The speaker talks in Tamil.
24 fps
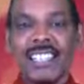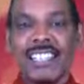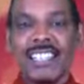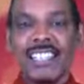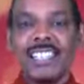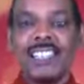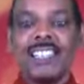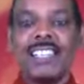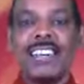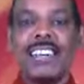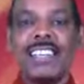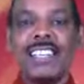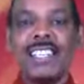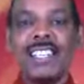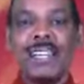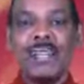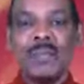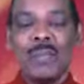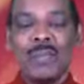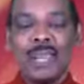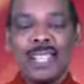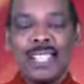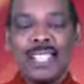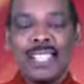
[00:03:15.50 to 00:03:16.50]
இஸ்ராயேல்
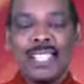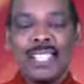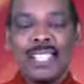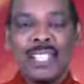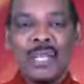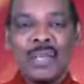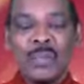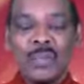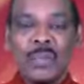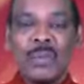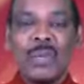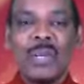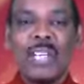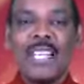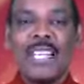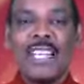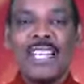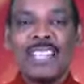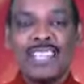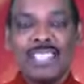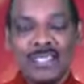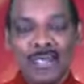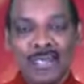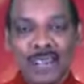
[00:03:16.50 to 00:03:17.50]
மக்களுக்கு கூறிய
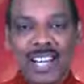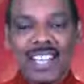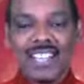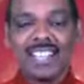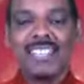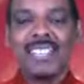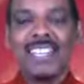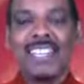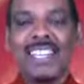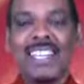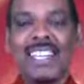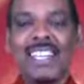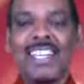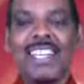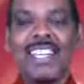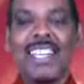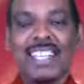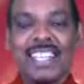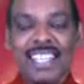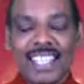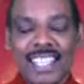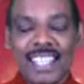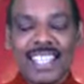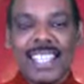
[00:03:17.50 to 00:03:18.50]
அந்த வார்த்தையை
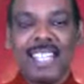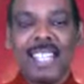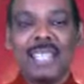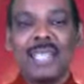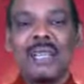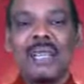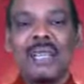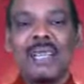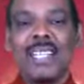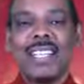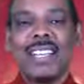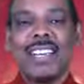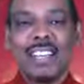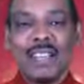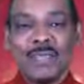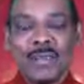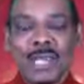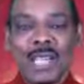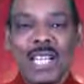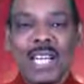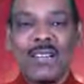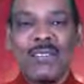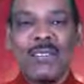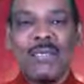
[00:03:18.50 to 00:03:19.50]
இன்றைக்கும் இந்த
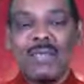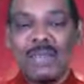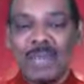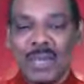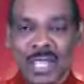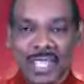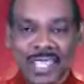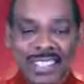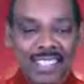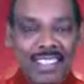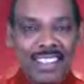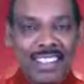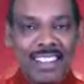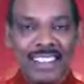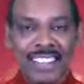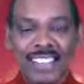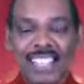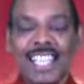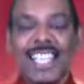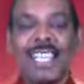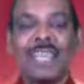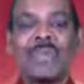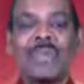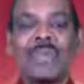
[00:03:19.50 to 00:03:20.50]
அறுபதாவது பிறந்த
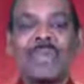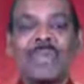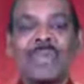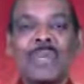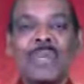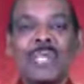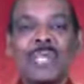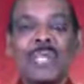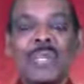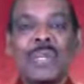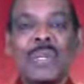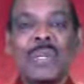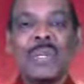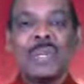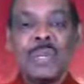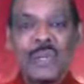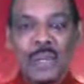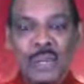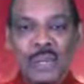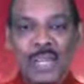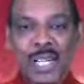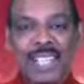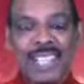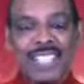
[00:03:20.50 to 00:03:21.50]
நாளிலே
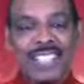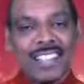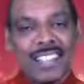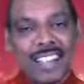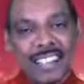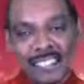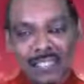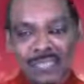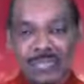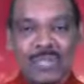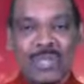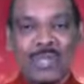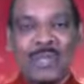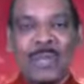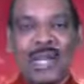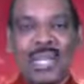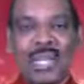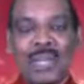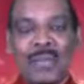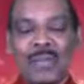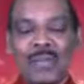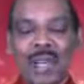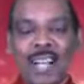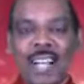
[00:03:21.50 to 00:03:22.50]
உங்களுக்கு
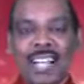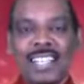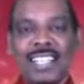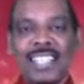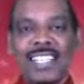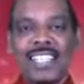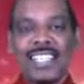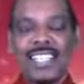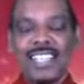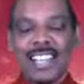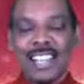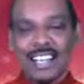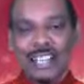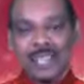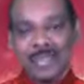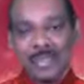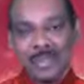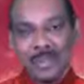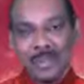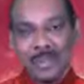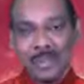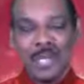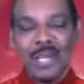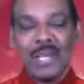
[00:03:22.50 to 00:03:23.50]
ஆசீர்வாதமாக
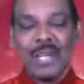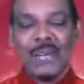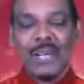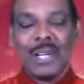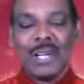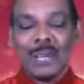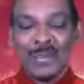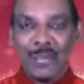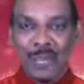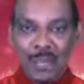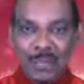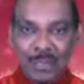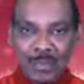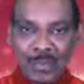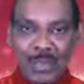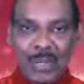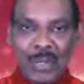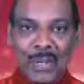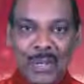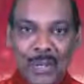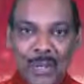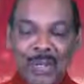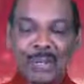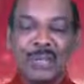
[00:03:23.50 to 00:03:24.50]
நாங்கள் கூறிக்கொள்ள
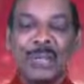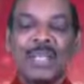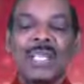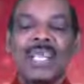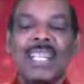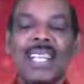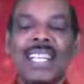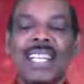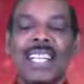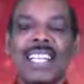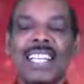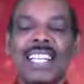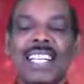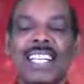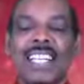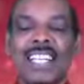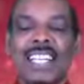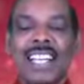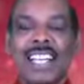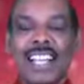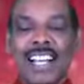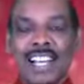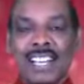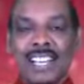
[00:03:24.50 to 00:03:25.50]
விரும்புகிறோம்
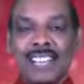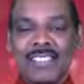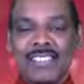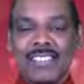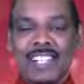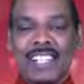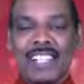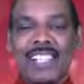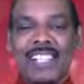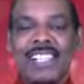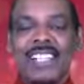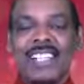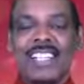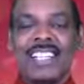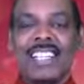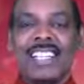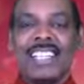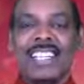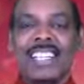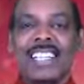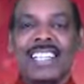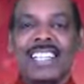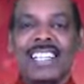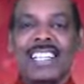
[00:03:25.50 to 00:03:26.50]
கடவுள்
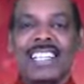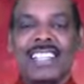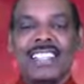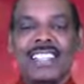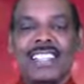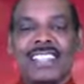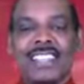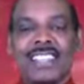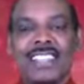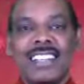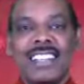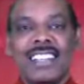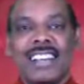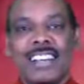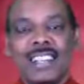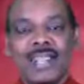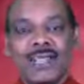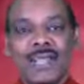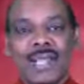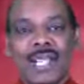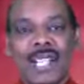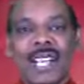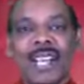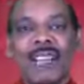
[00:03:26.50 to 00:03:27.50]
இந்த
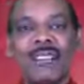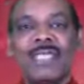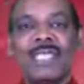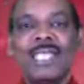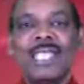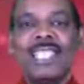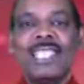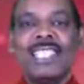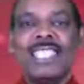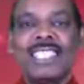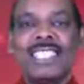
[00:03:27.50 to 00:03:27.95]
அறுபதாவது